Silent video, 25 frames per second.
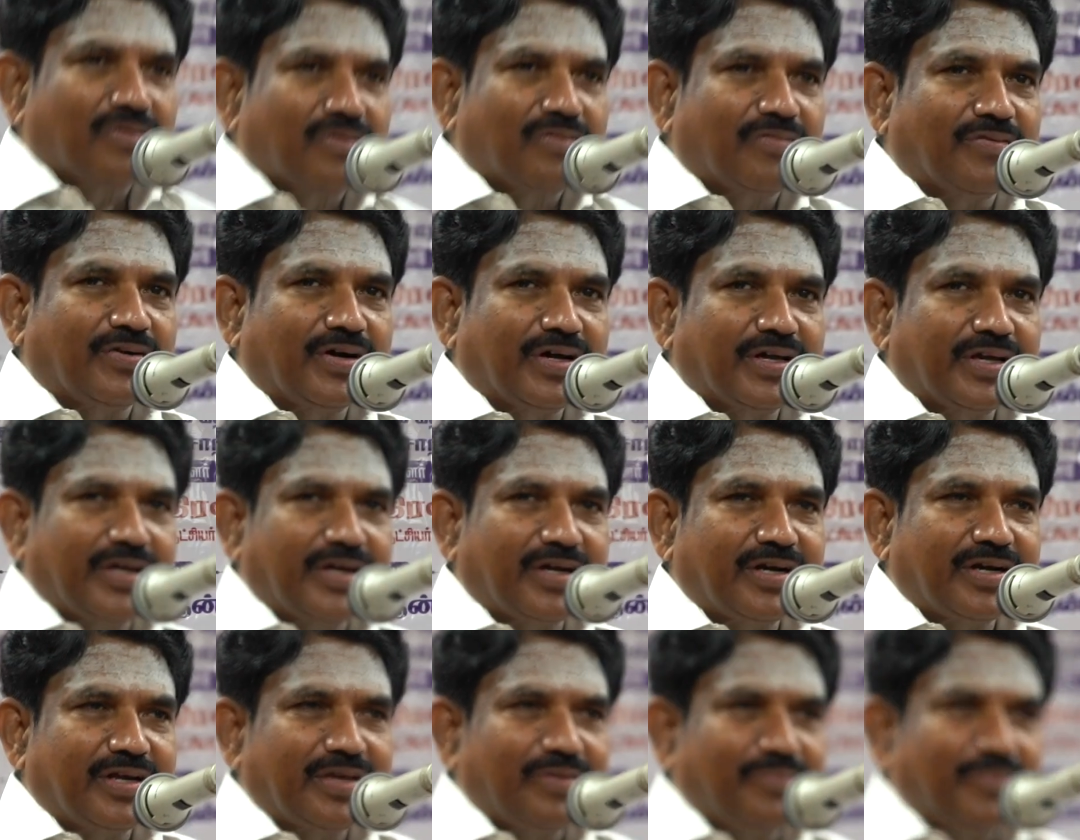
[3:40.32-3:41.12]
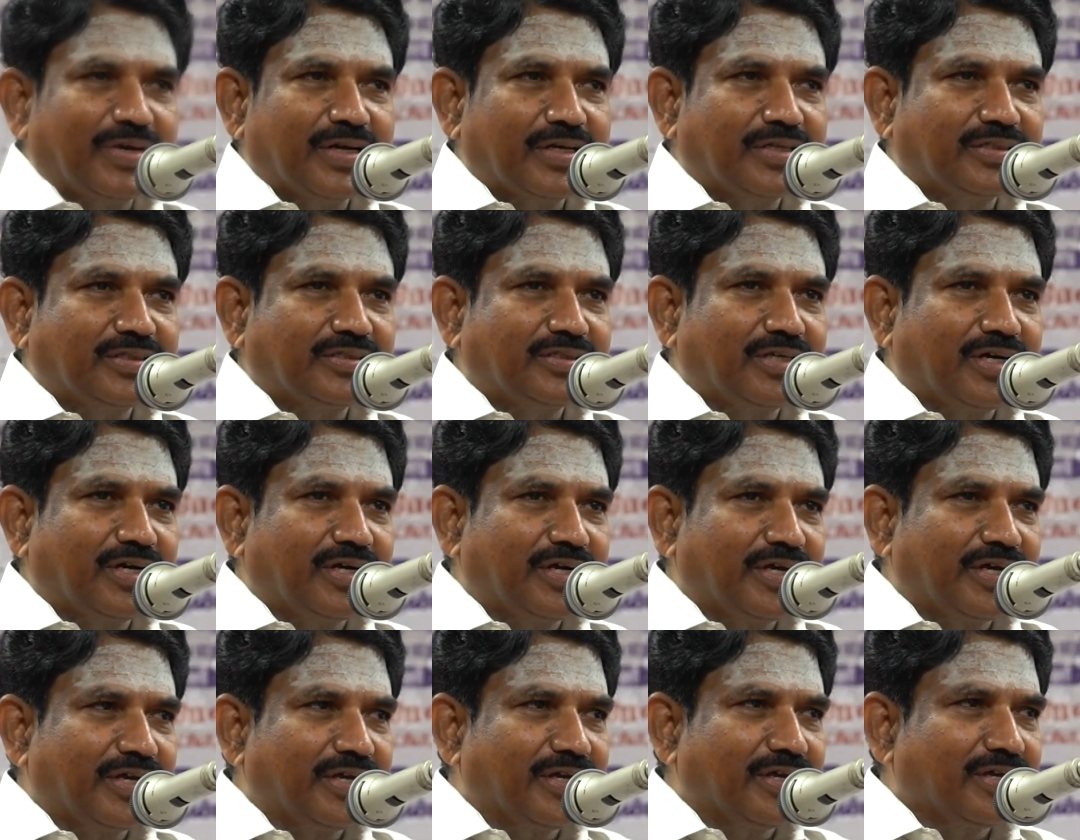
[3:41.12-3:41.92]
வாயானை
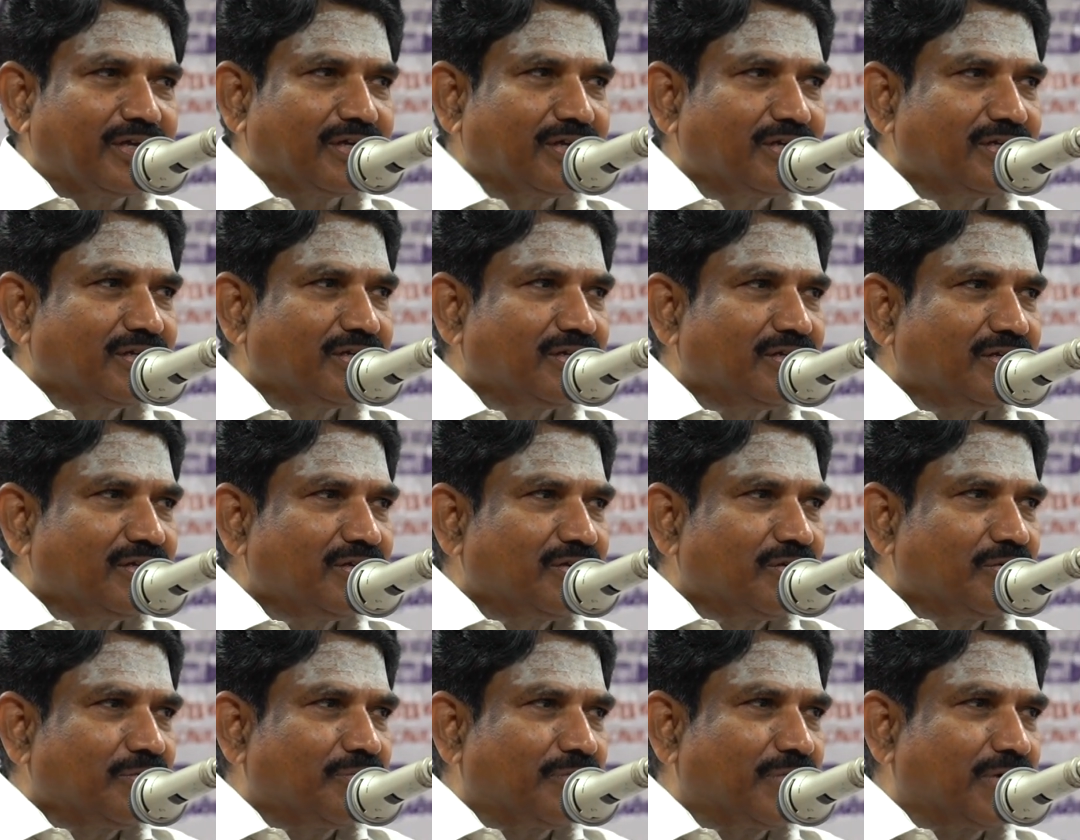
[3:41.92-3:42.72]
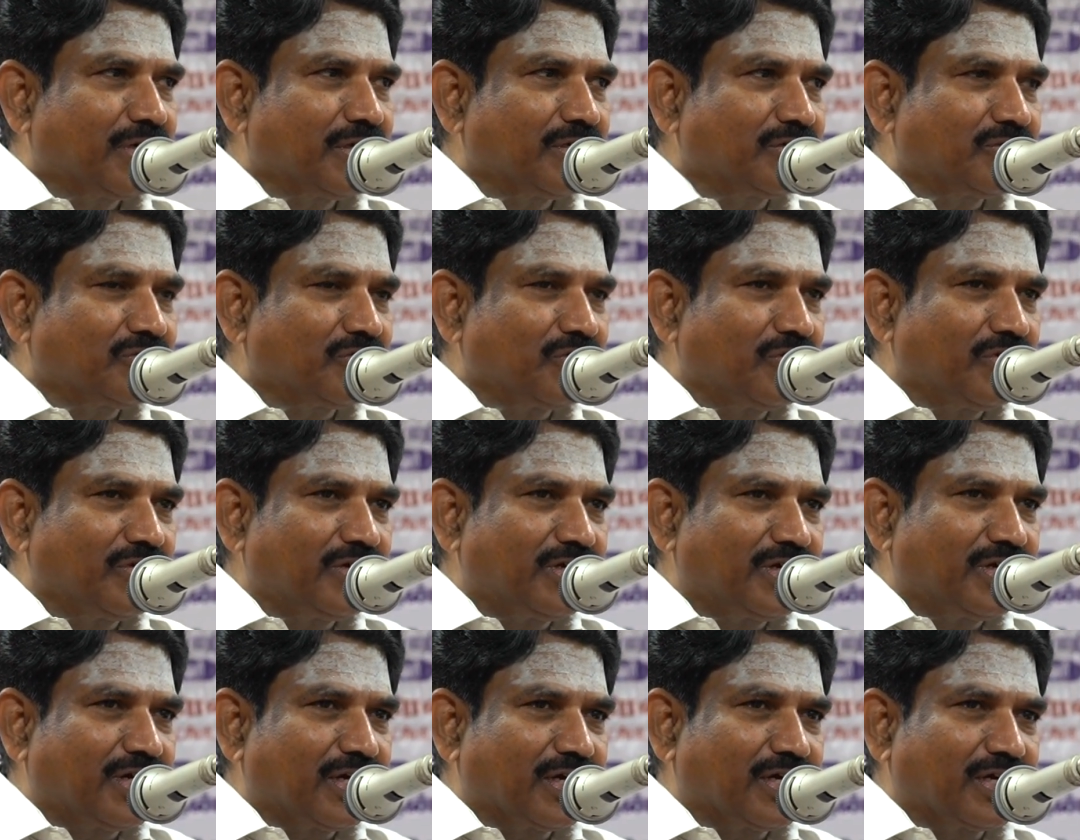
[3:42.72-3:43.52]
மனத்தானை மனத்துள்
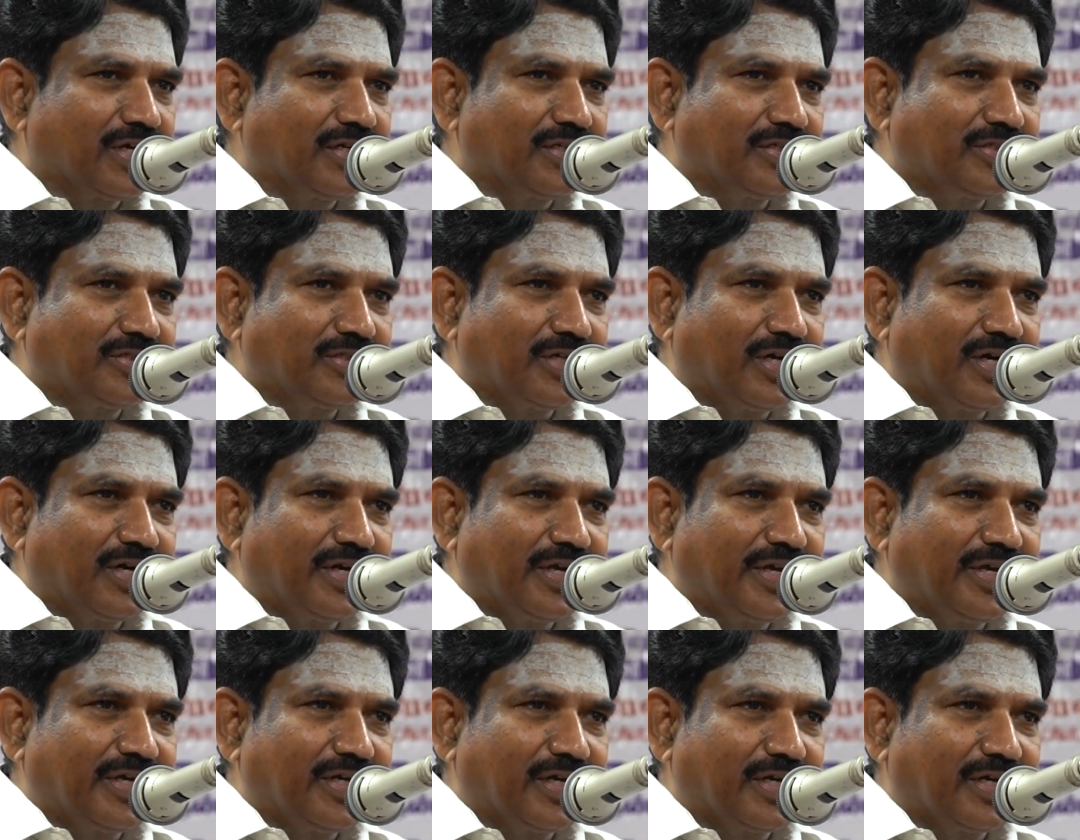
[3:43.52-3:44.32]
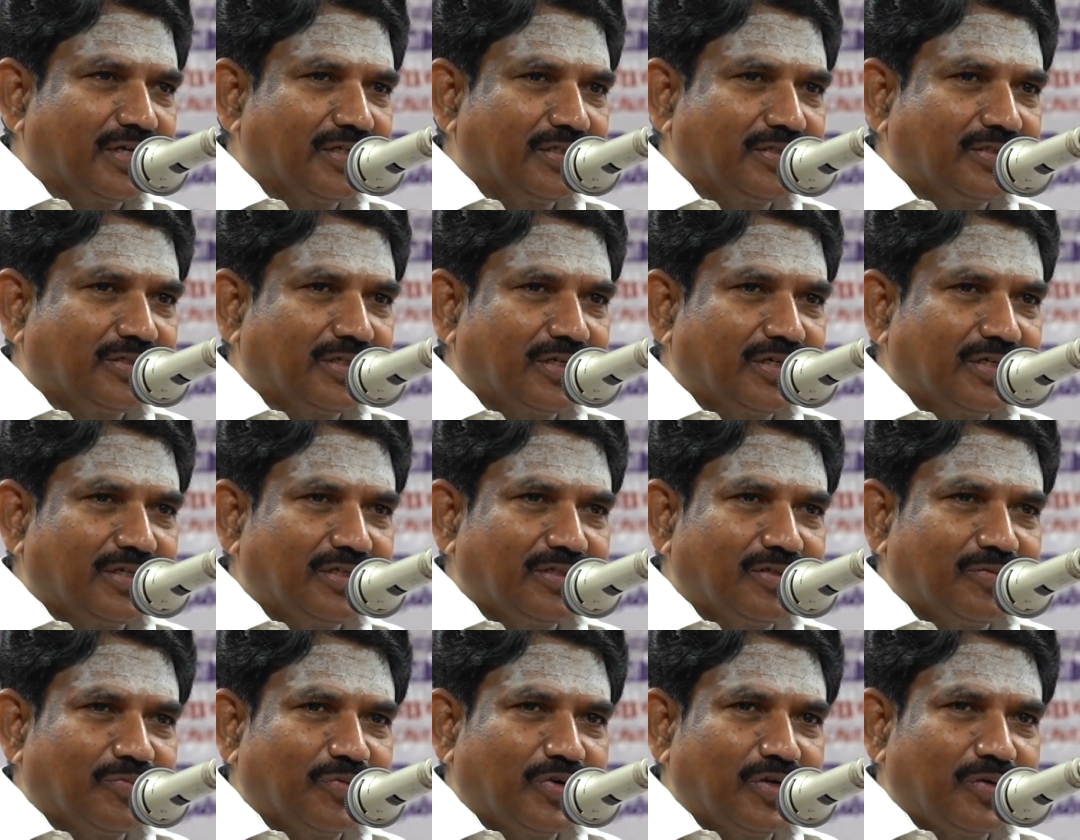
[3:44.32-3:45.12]
என்ற கருத்தானை
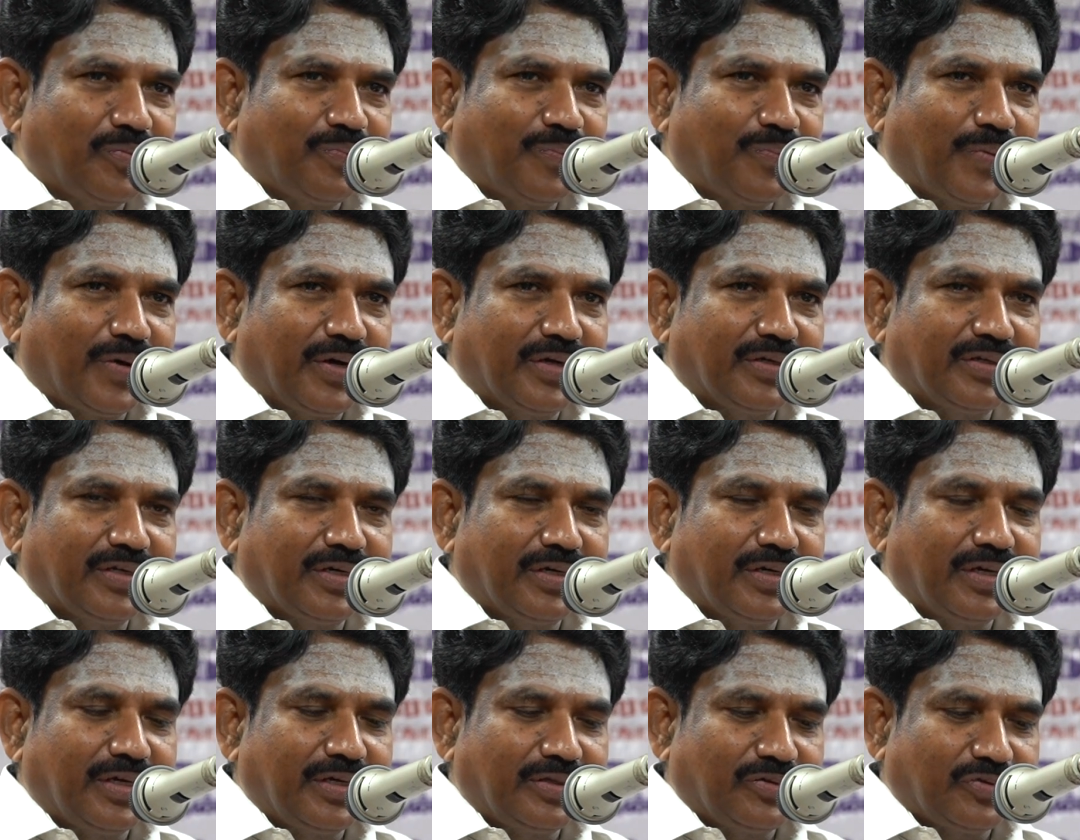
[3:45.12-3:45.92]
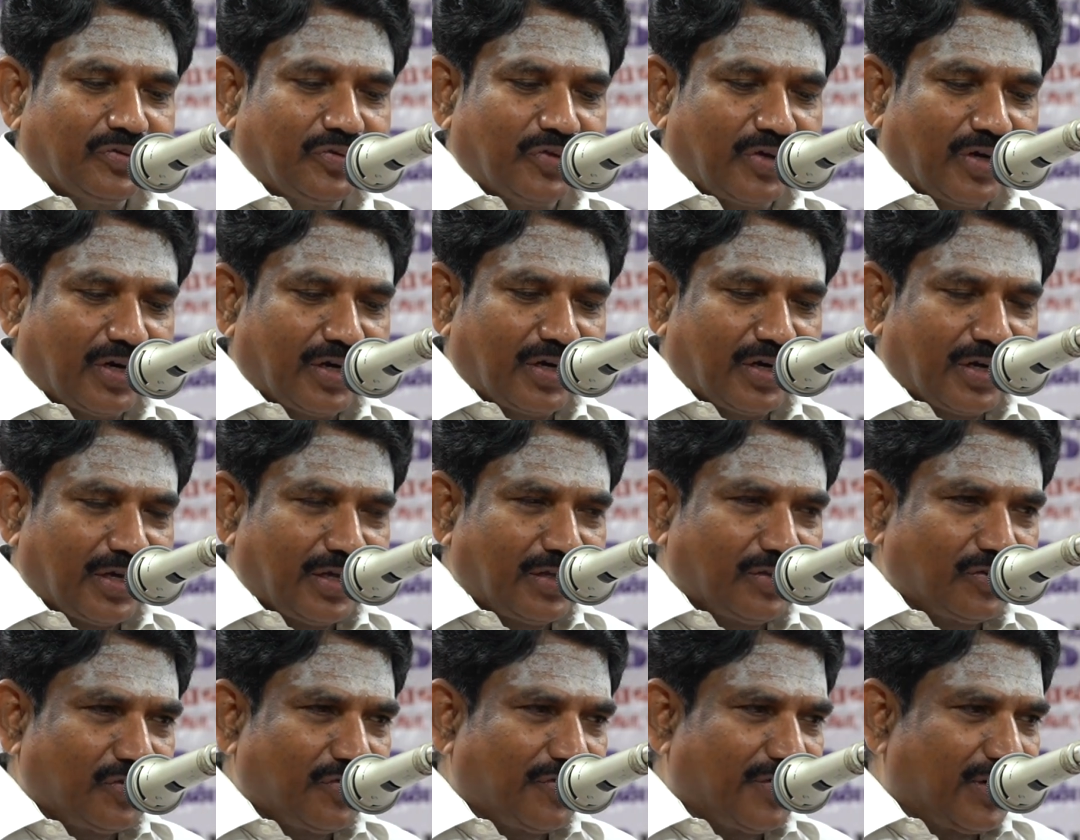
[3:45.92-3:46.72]
கருத்தறிந்து முடிப்பான் தன்னை தூயானை
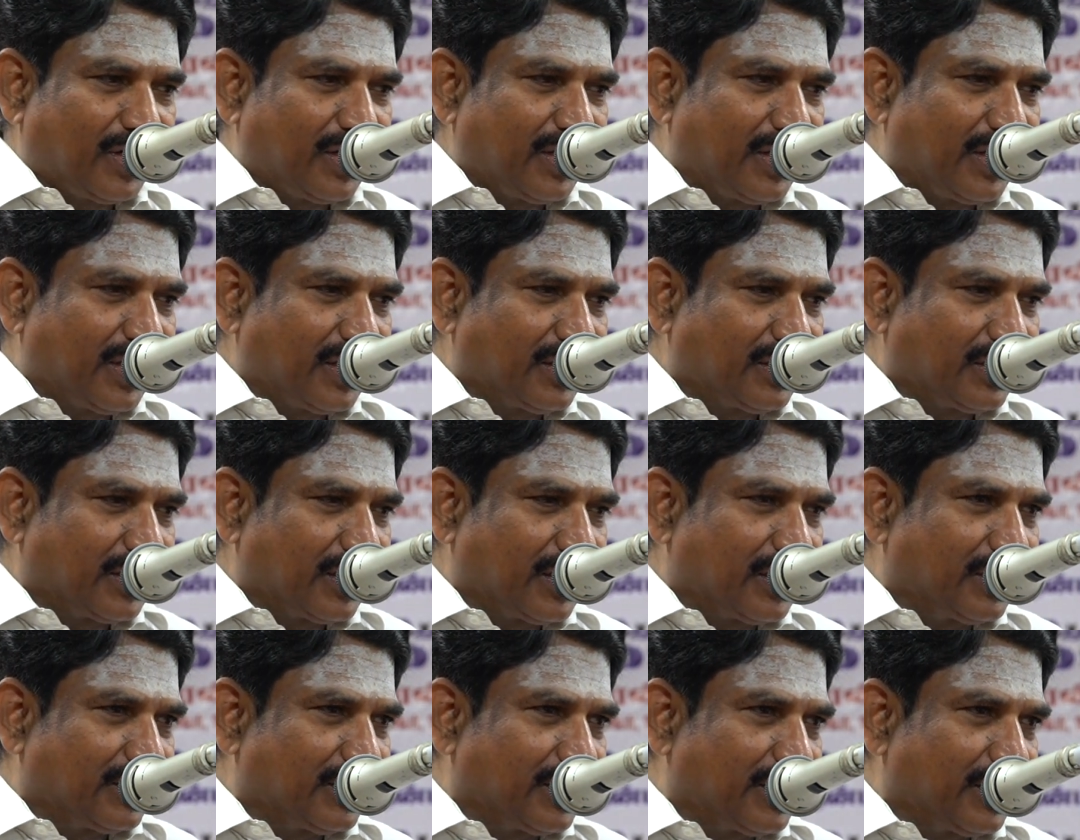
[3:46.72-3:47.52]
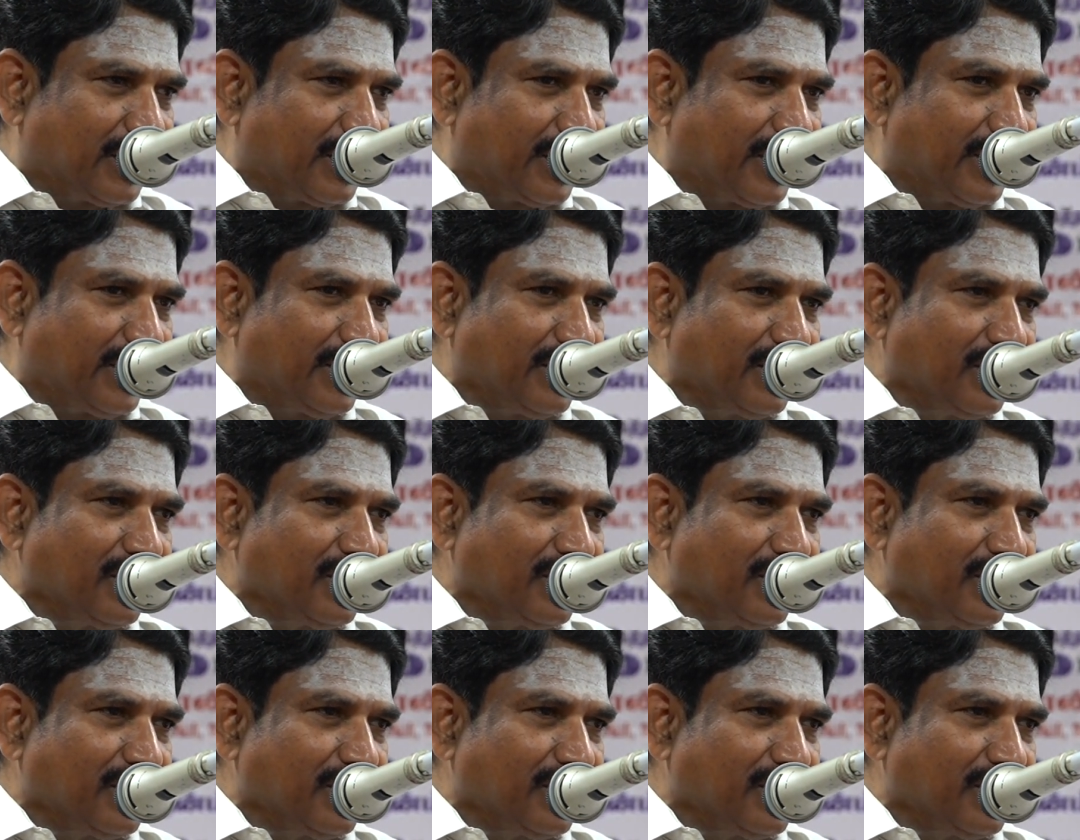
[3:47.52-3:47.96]
தூவெல்லை ஏற்றான் தன்னை